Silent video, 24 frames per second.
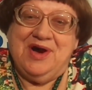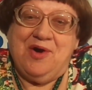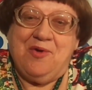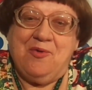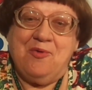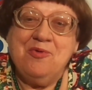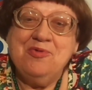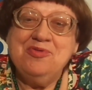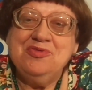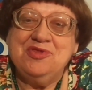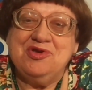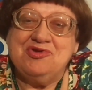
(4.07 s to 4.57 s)

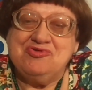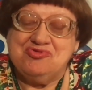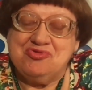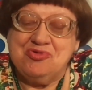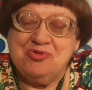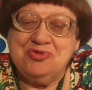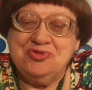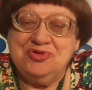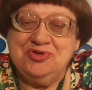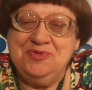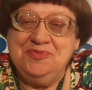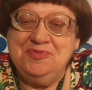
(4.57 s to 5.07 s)
Он
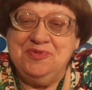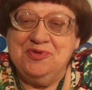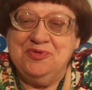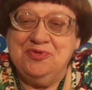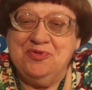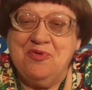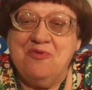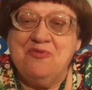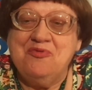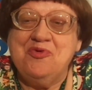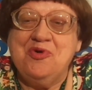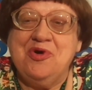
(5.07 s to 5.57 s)
нашел себе
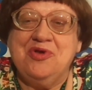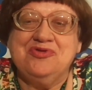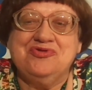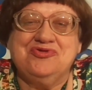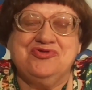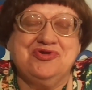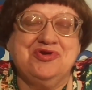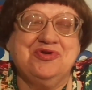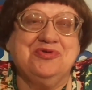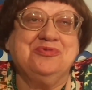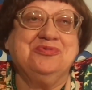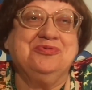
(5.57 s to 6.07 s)
новую
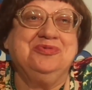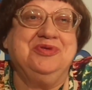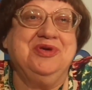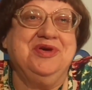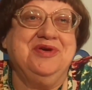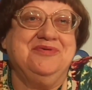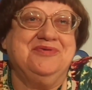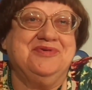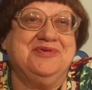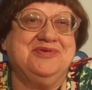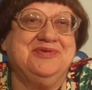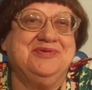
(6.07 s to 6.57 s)
Анжелу
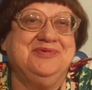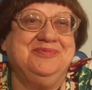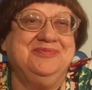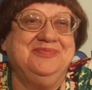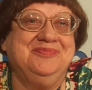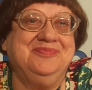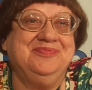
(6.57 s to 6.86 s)
Дэвис.